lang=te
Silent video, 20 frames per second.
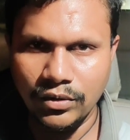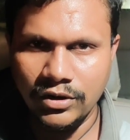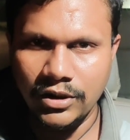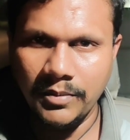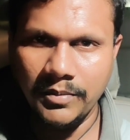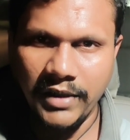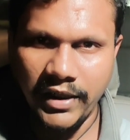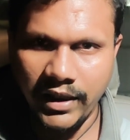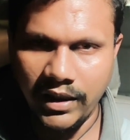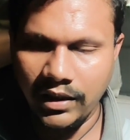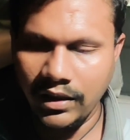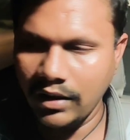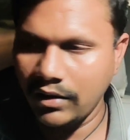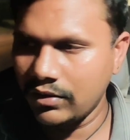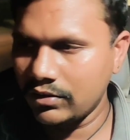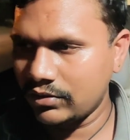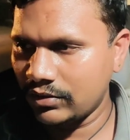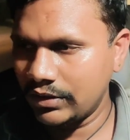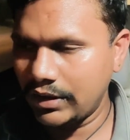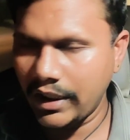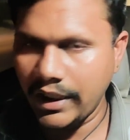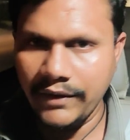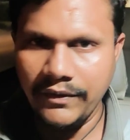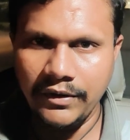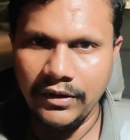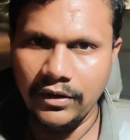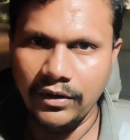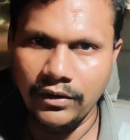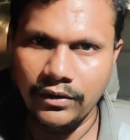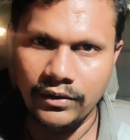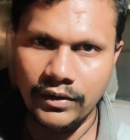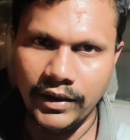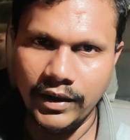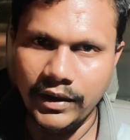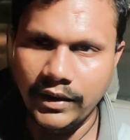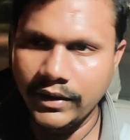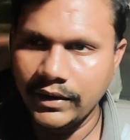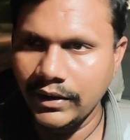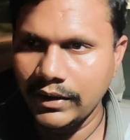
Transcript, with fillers: కొంచెం లేట్ కావచ్చు డ్రైవింగ్లో ఉంటే